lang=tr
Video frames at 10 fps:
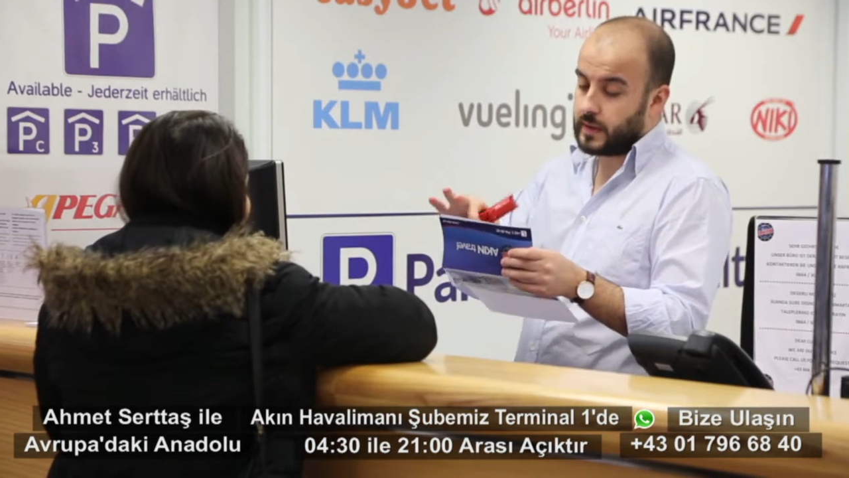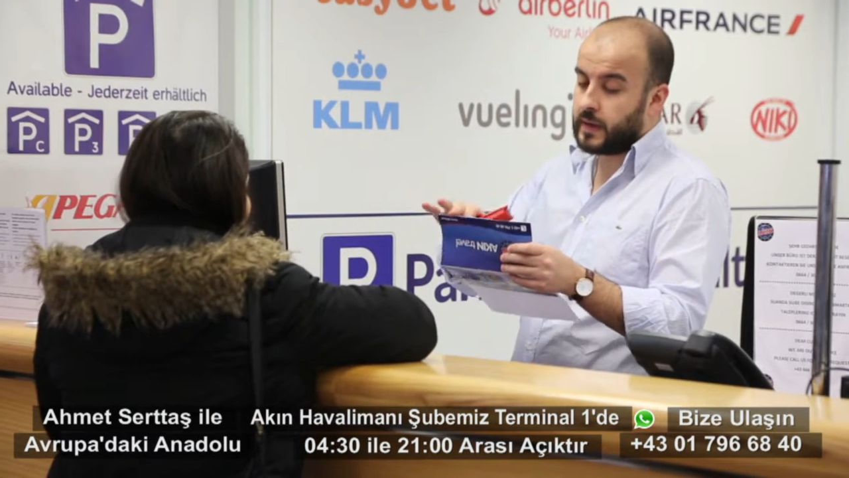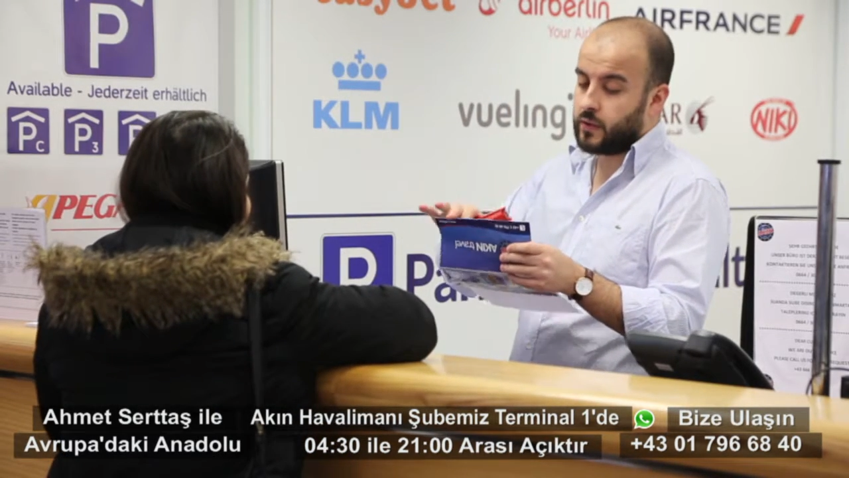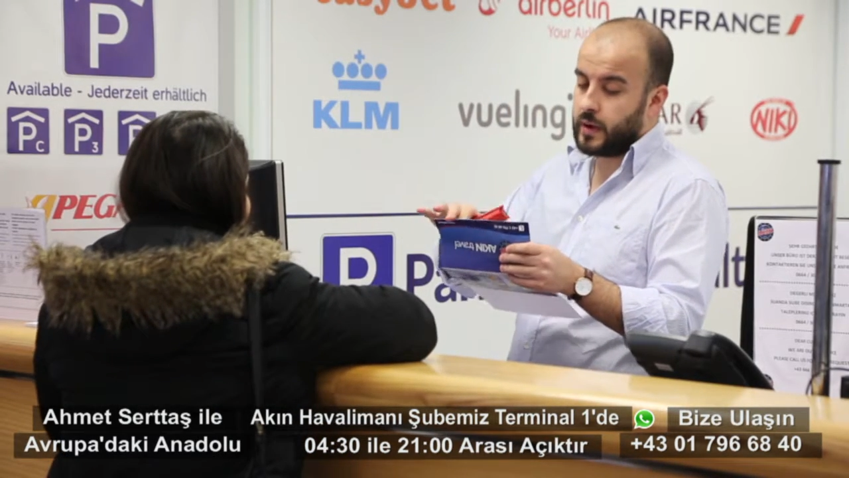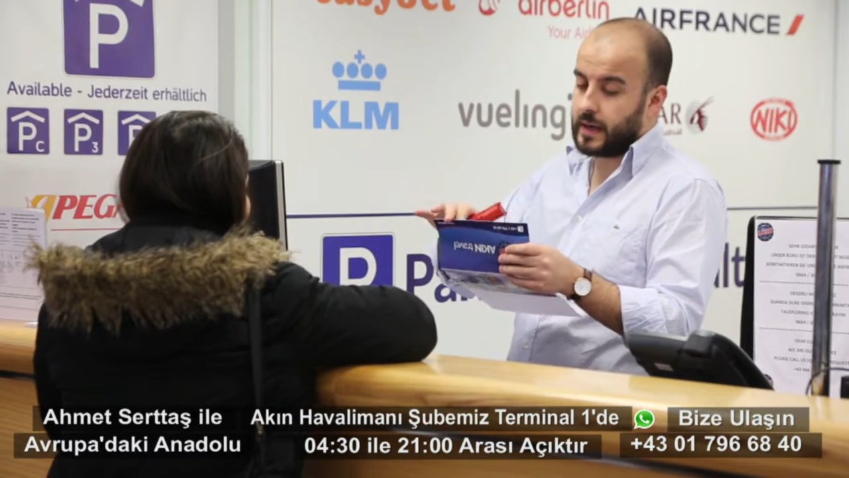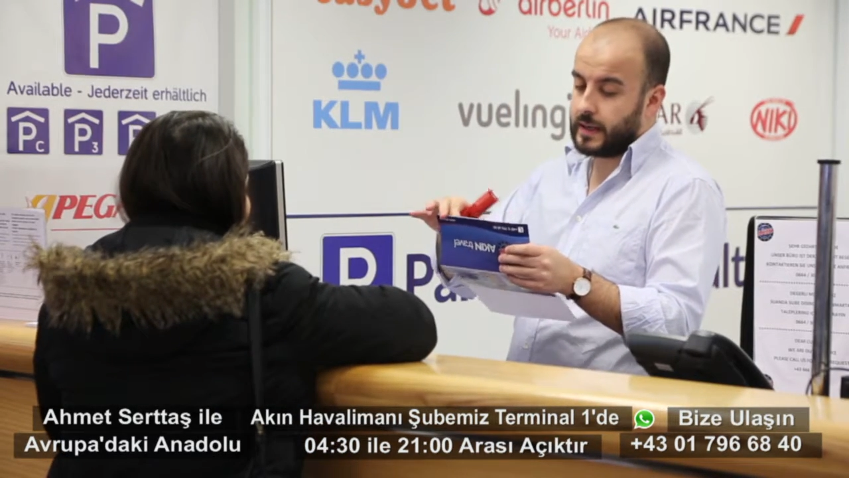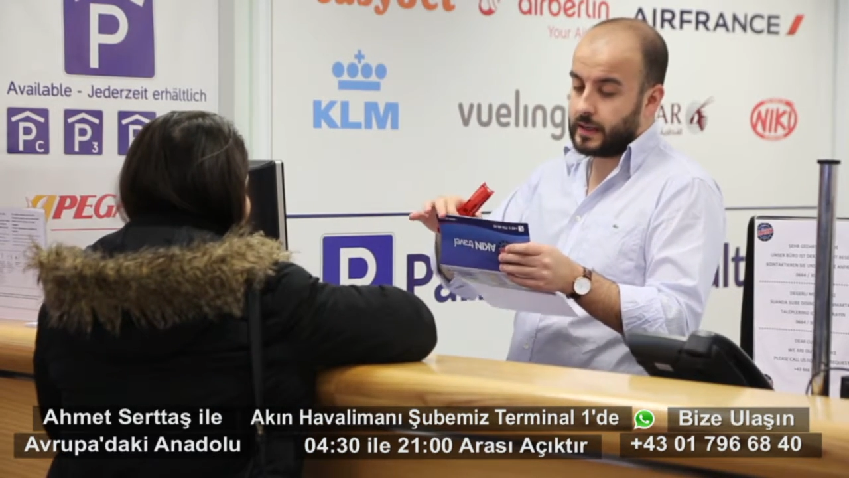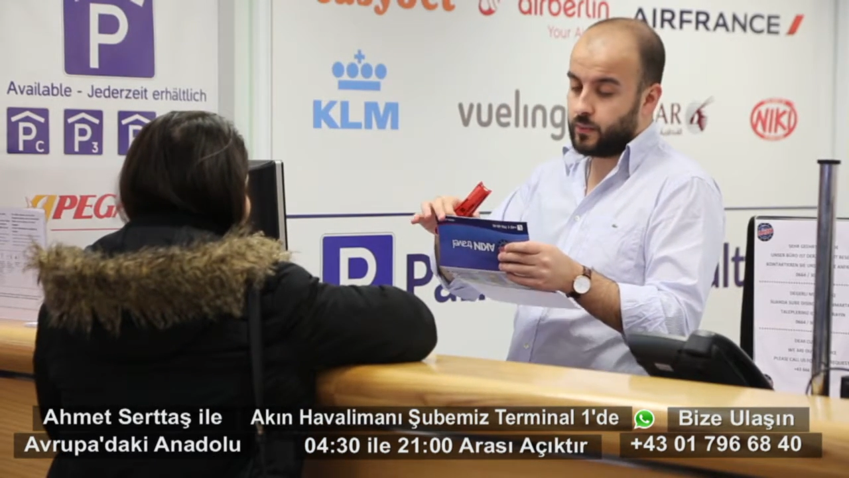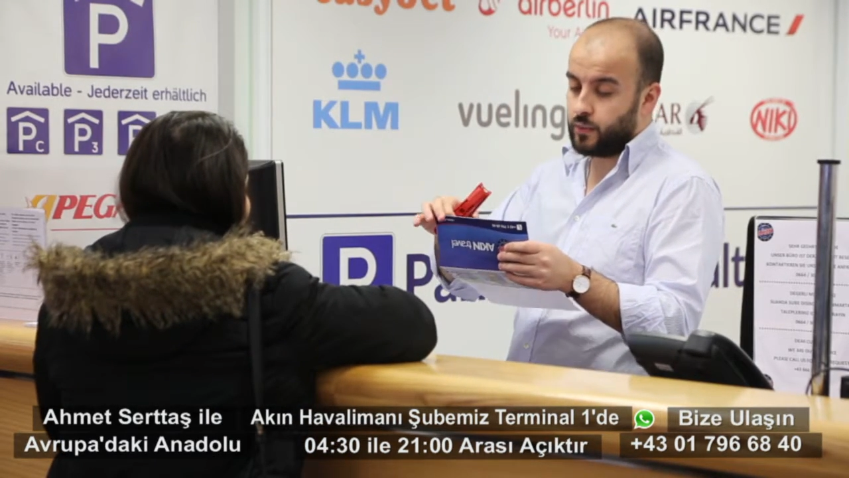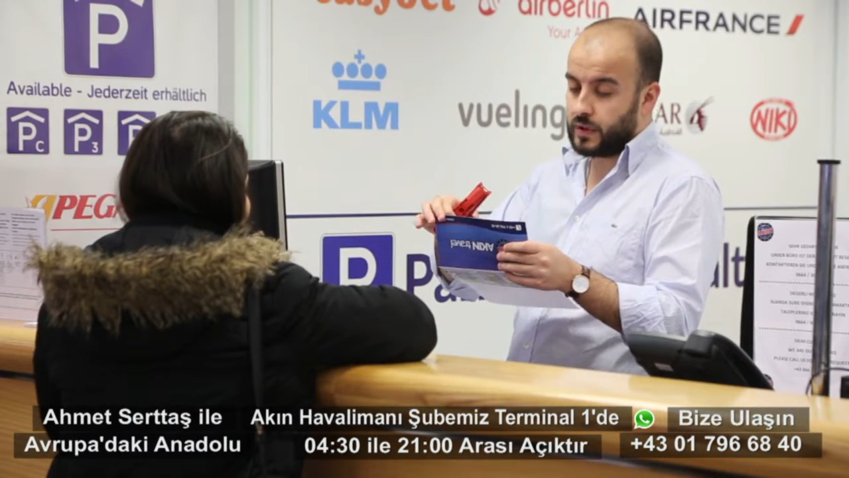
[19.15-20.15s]
1 ilk
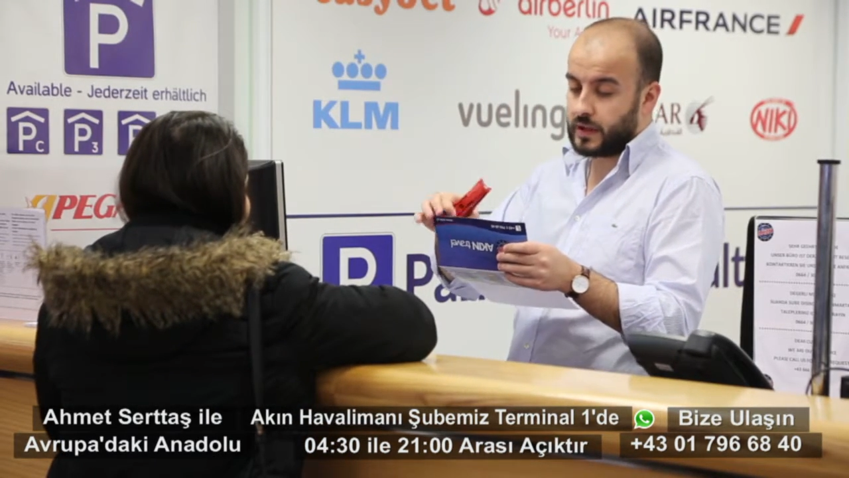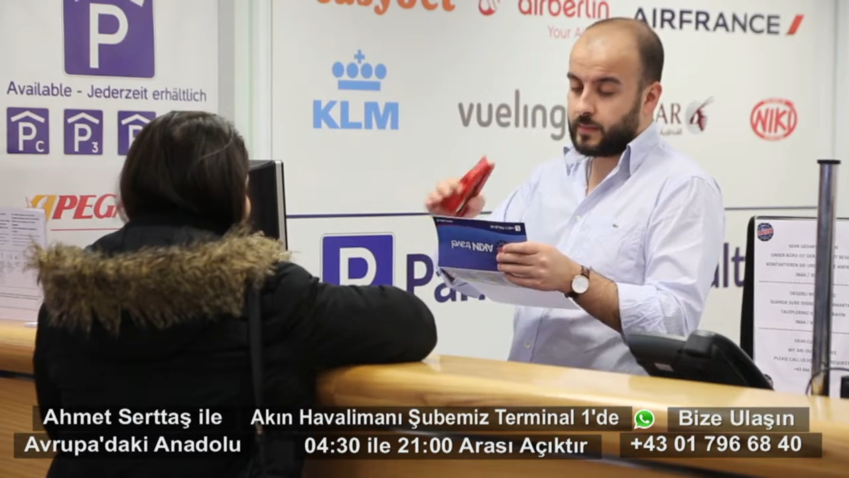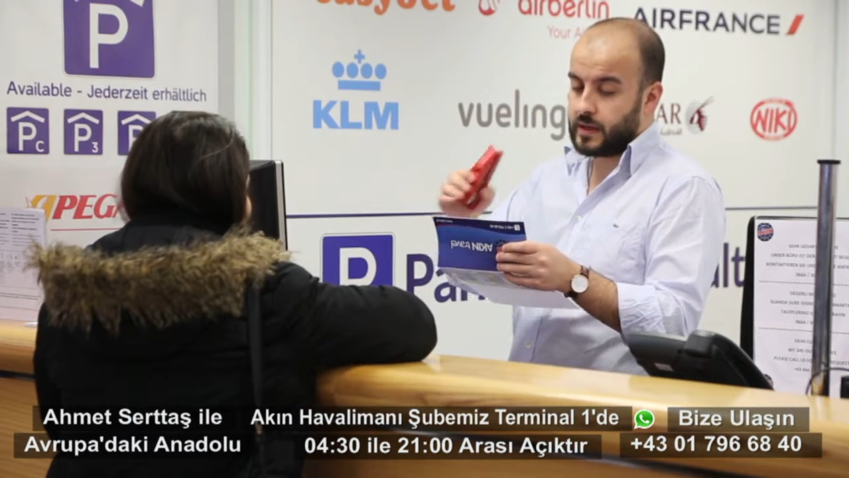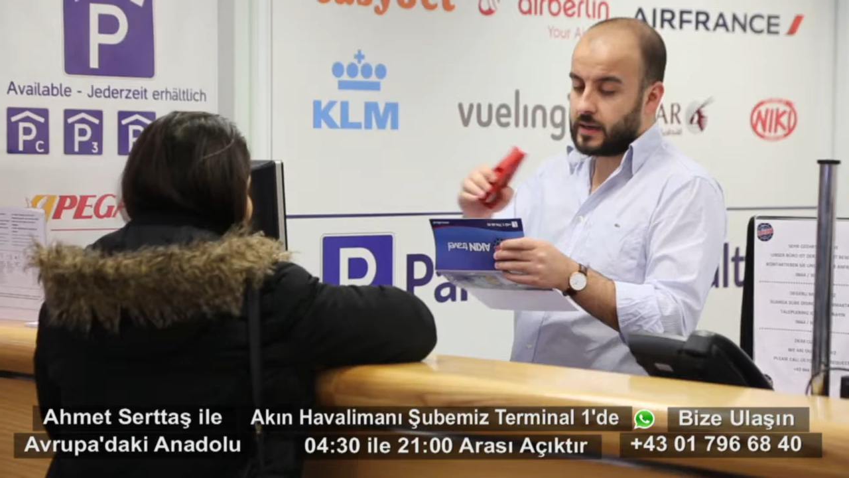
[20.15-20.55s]
giriş kapısının